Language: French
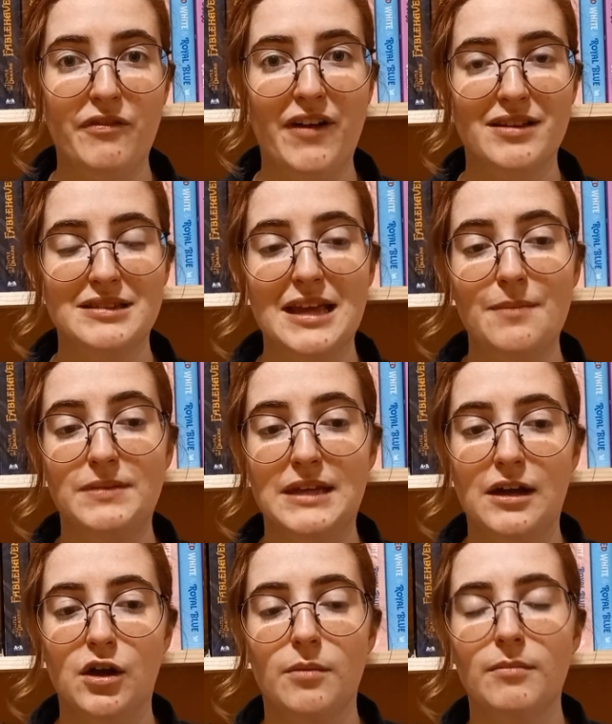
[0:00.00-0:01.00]
français puis
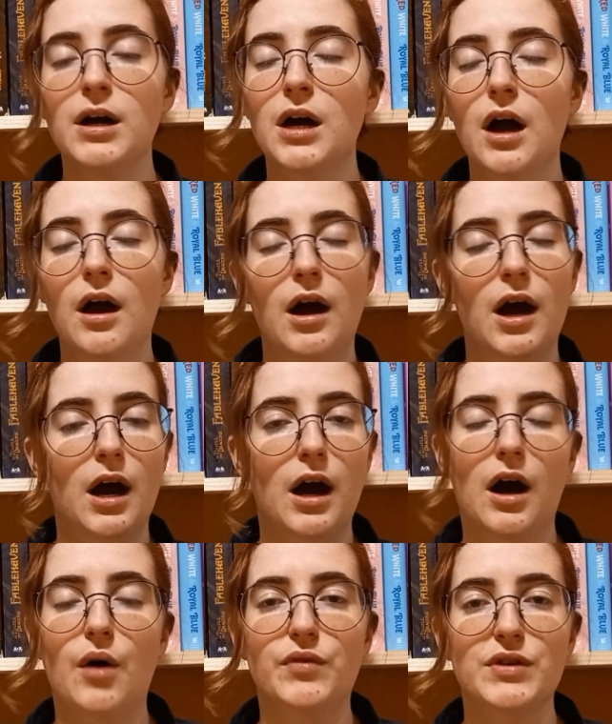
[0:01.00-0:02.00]
qui est comme
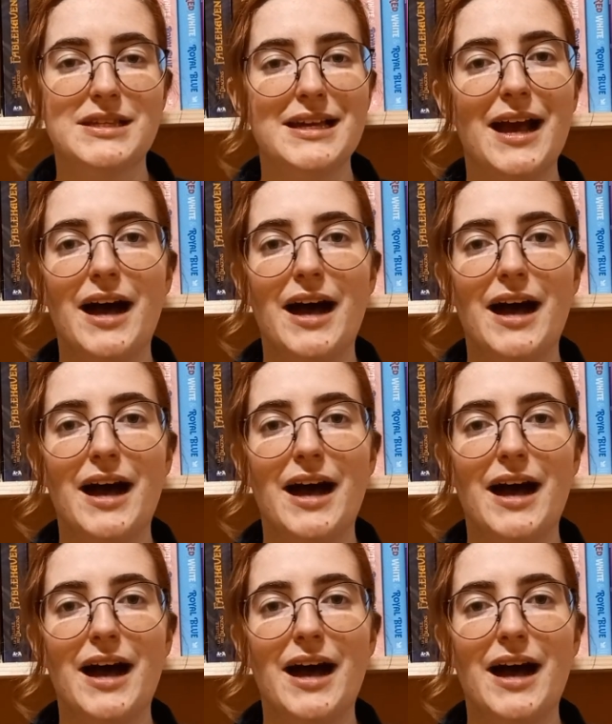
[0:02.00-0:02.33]
on va dire